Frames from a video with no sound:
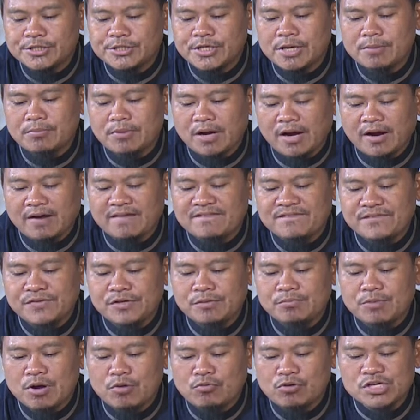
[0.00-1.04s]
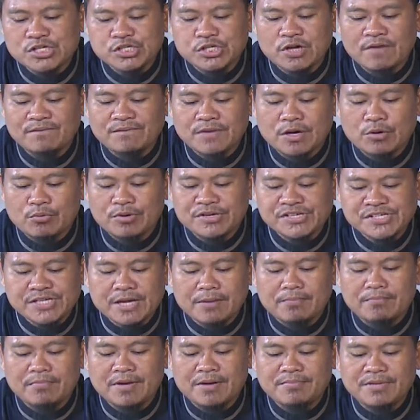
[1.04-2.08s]
jama'a fi ma wasafa wa
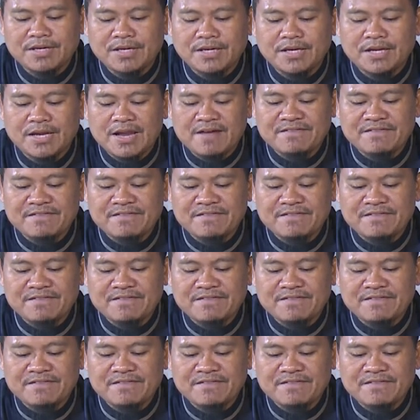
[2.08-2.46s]
samma bihi